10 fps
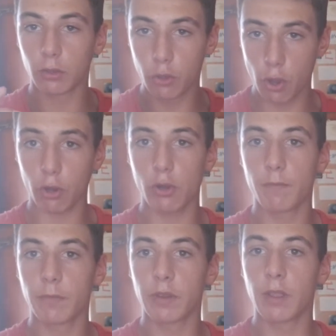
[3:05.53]
Curl.
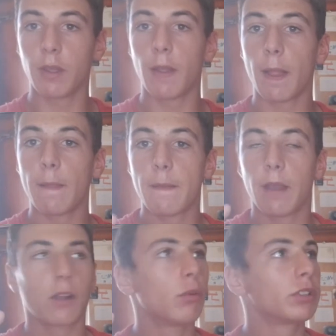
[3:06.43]

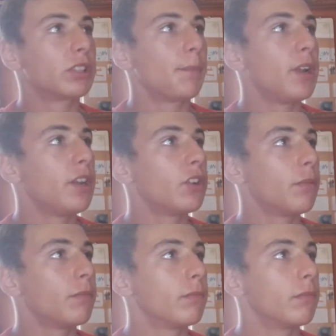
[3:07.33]
Comment ça s'appelle
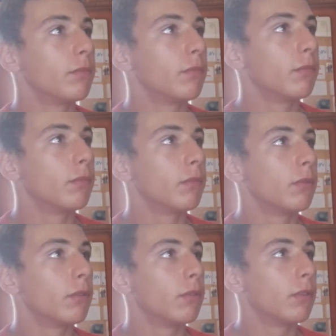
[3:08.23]
déjà
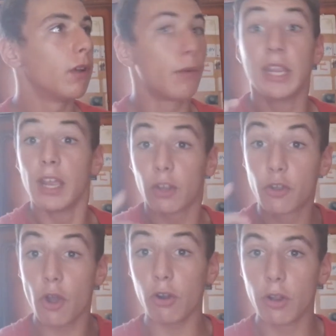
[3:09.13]
Oui,
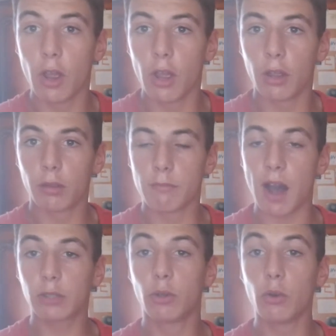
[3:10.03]
curl,
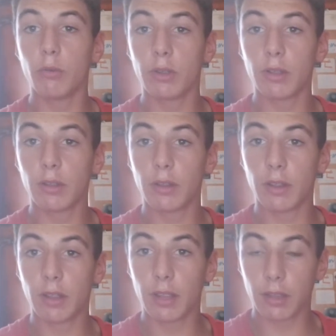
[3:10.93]
marteau
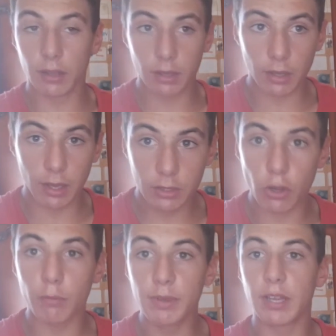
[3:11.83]
et
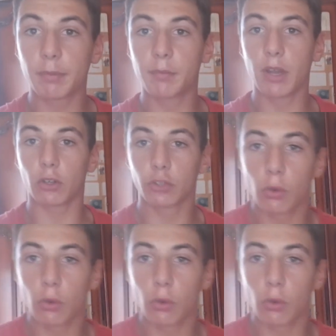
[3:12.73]
curl biceps mélange.